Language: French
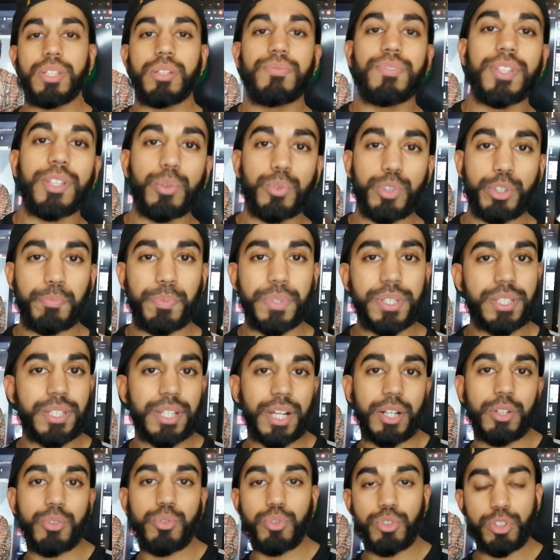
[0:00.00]
c'est une vidéo
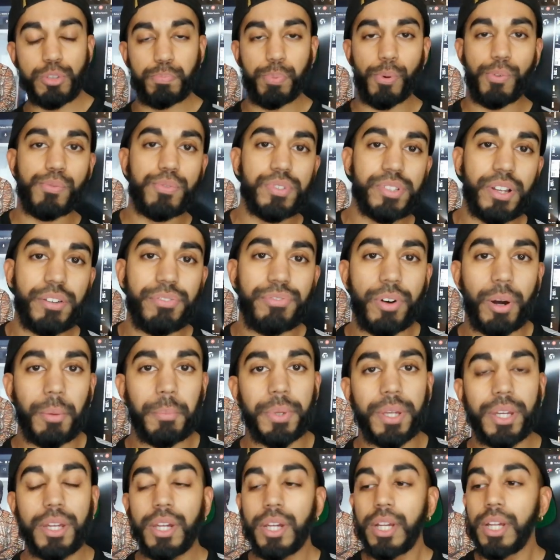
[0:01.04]
spéciale juste pour vous
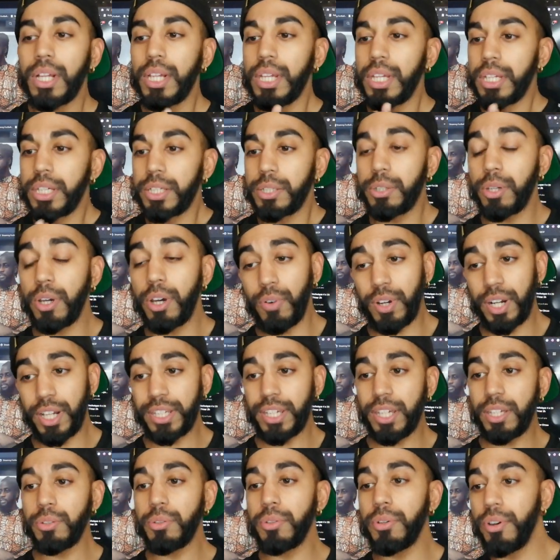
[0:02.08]
informer que
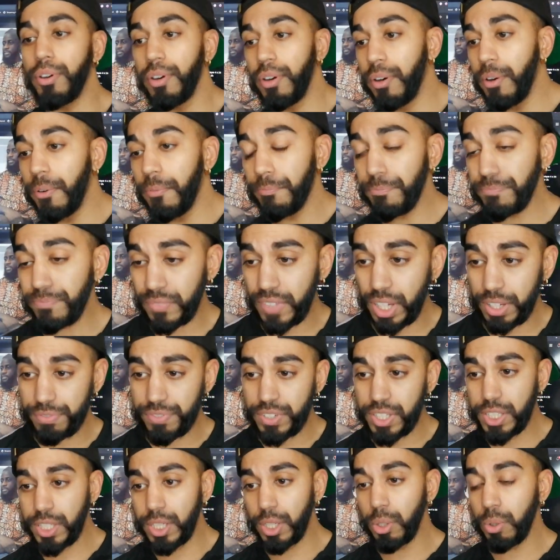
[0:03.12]
voilà il y a une euh,
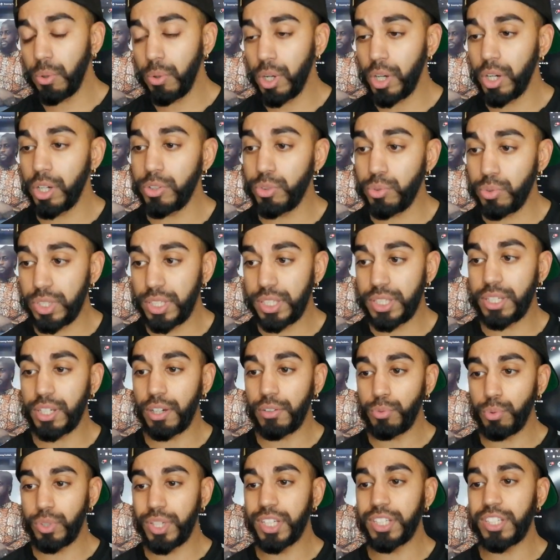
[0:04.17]
vidéo euh, d'une
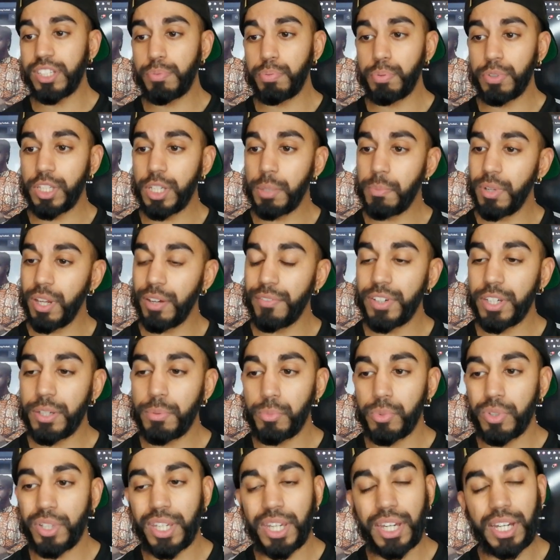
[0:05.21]
interview qui est disponible
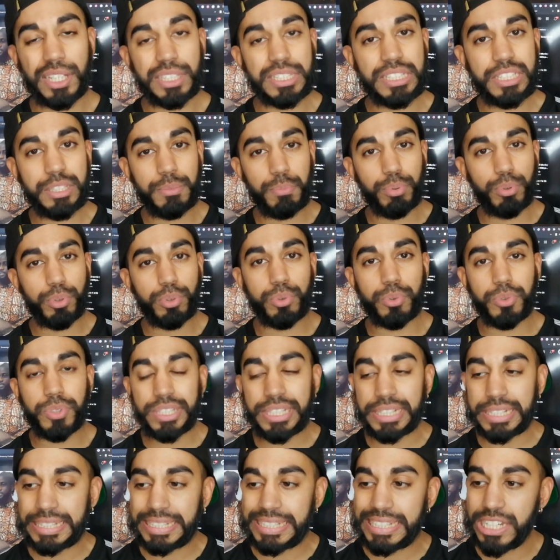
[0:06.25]
avec mon gars Thibaut du
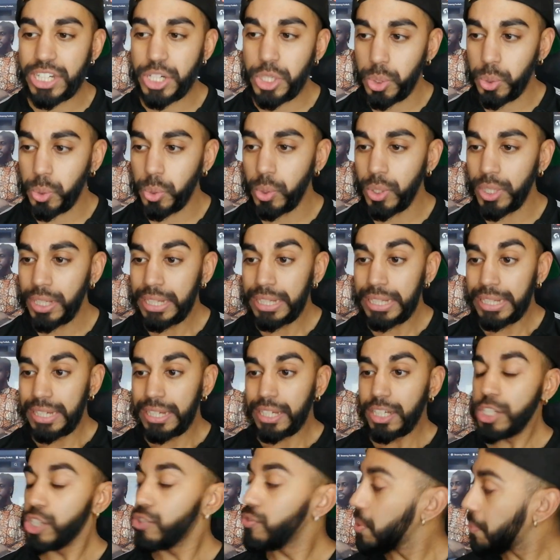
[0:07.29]
TNT Show.
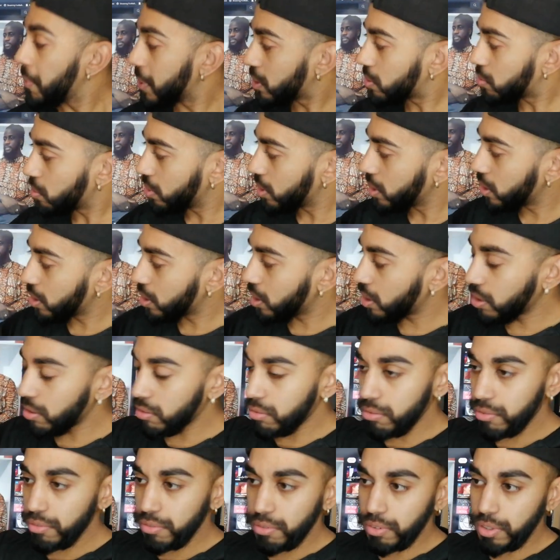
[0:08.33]
Je vais mettre le lien,
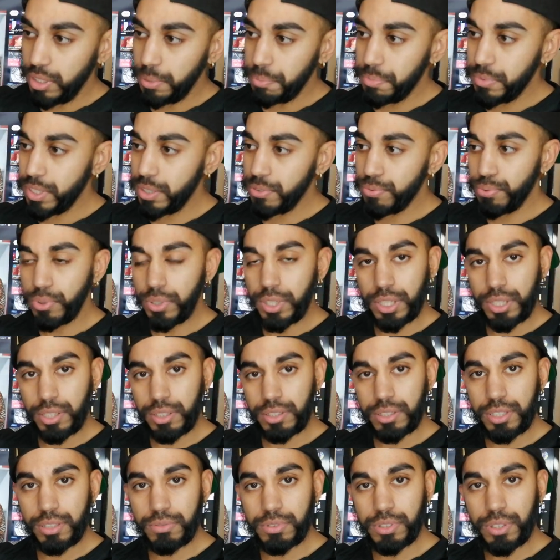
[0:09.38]
la petite
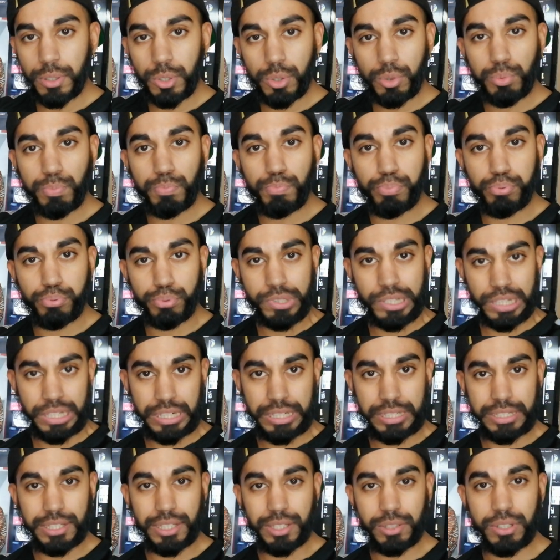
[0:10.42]
fenêtre ici, vous n'avez plus qu'à
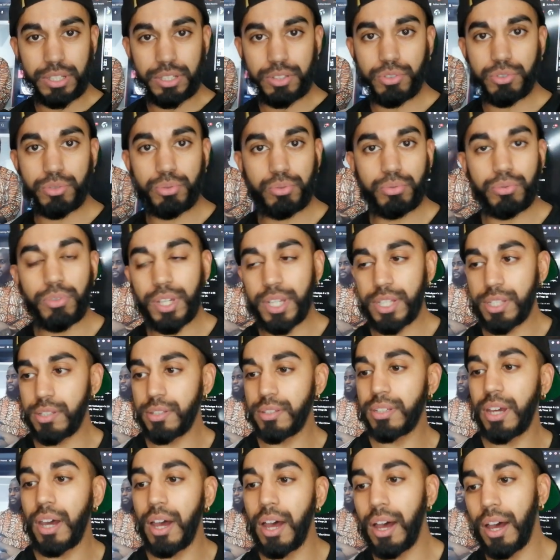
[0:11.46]
cliquer là-dessus et ce
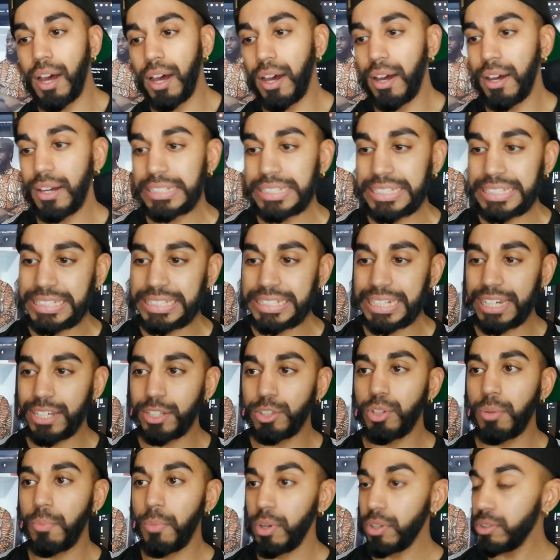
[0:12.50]
sera
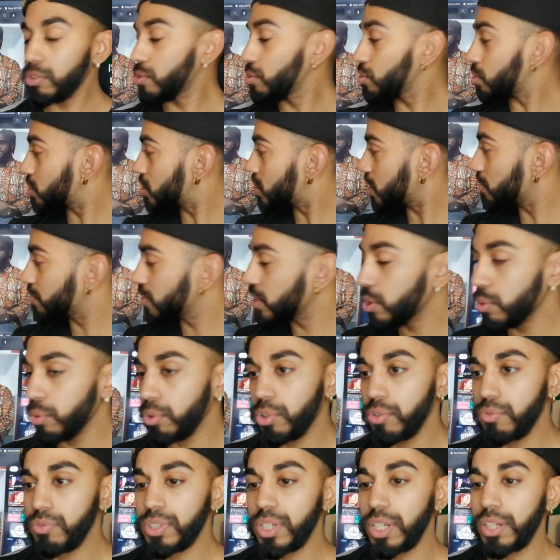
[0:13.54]
directement sur cette vidéo
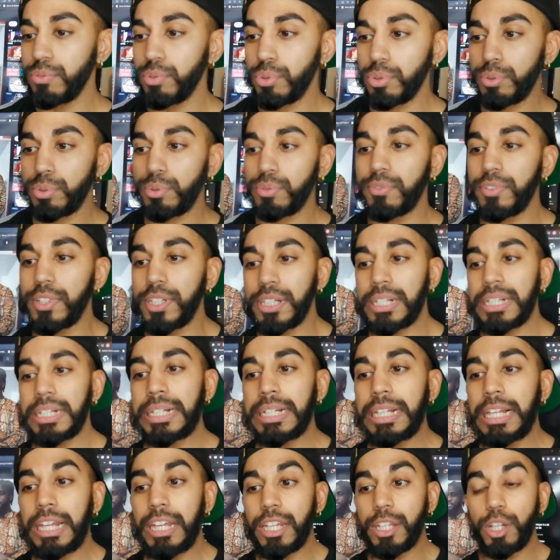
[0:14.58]
que vous allez vous retrouver.
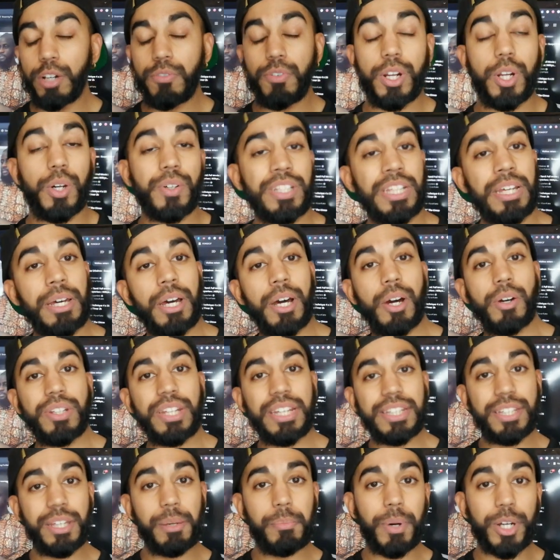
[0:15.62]
Donc voilà on
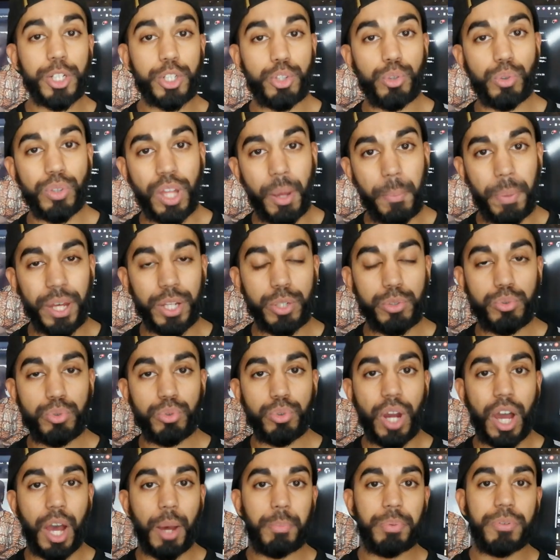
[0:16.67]
a, débattu, on a parlé
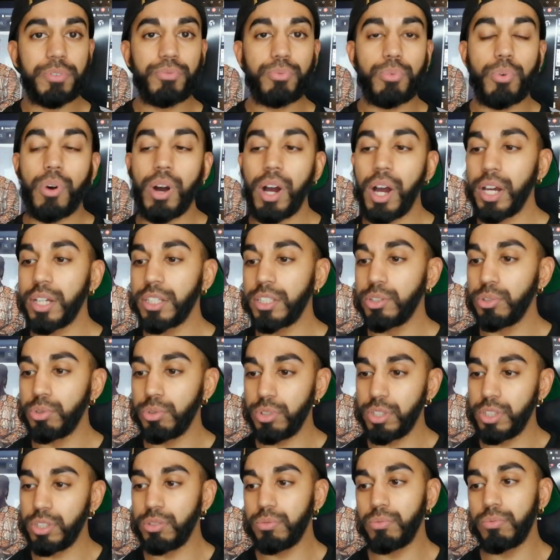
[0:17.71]
du rap ivoire,
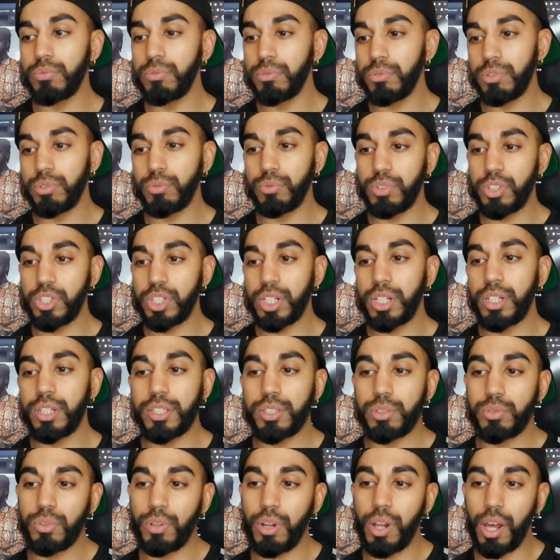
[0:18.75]
ceux qui sont, ils ont déjà
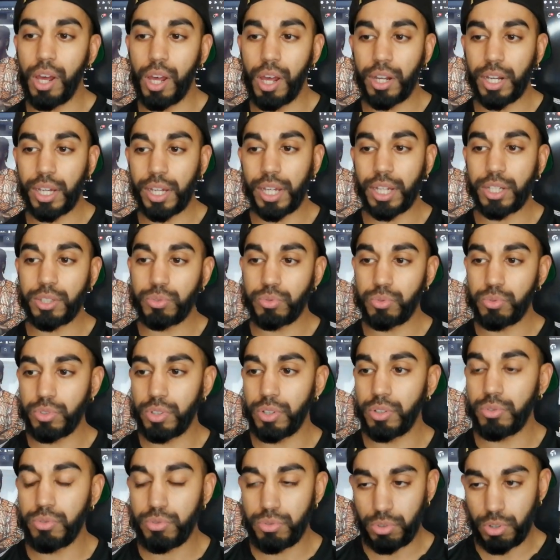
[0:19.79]
cliqué sur la, réaction du,
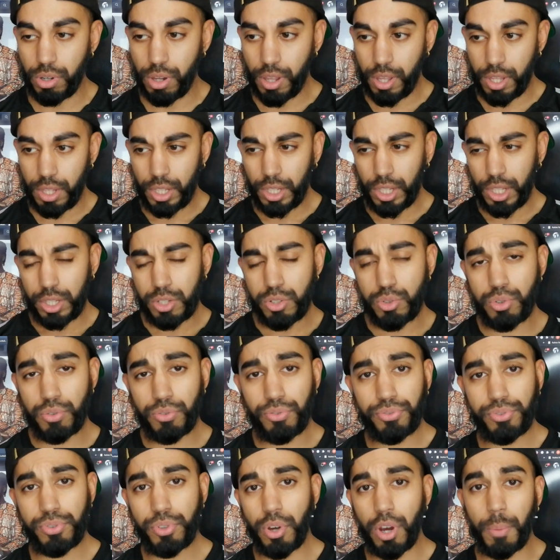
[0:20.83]
du,
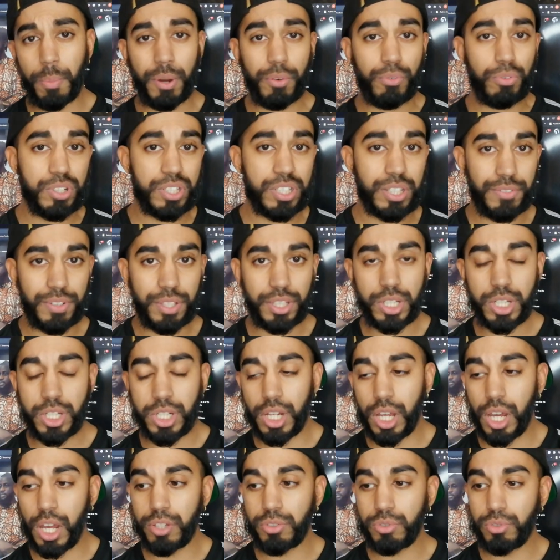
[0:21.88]
du bah, vous le savez
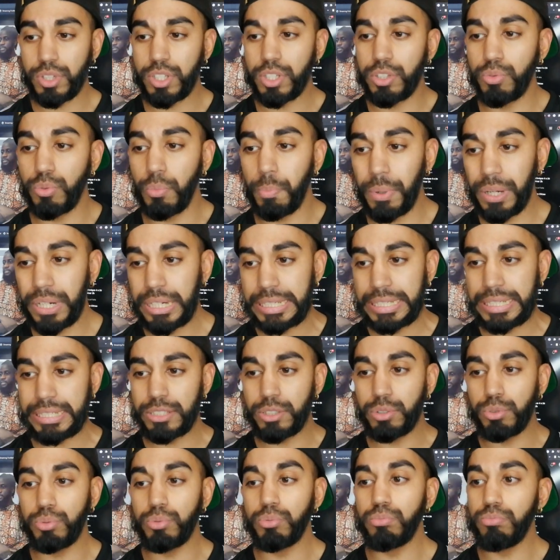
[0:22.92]
déjà, ceux qui n'ont pas cliqué
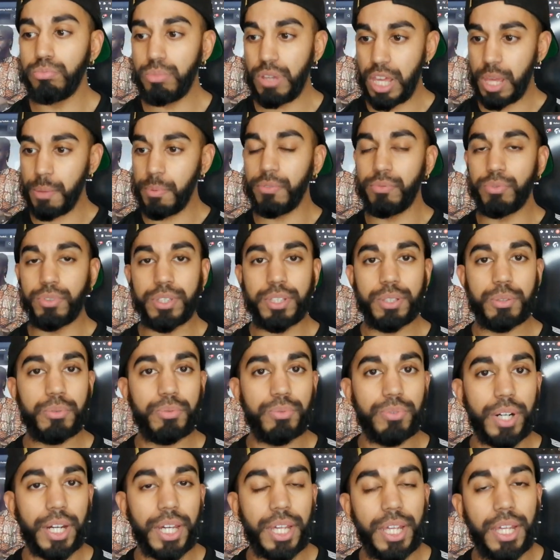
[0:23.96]
dessus, et eh ben vous le
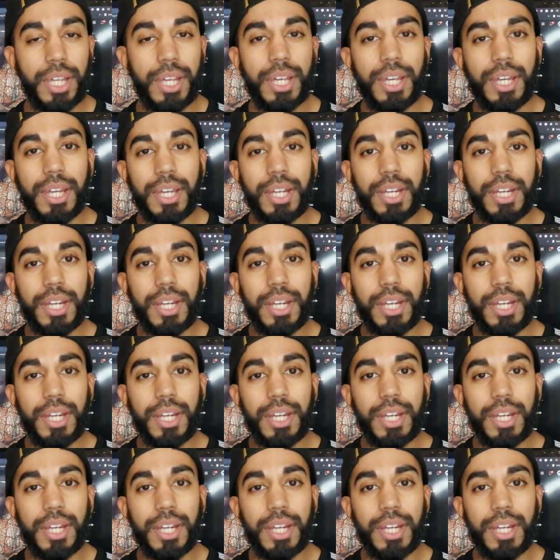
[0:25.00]
découvrez.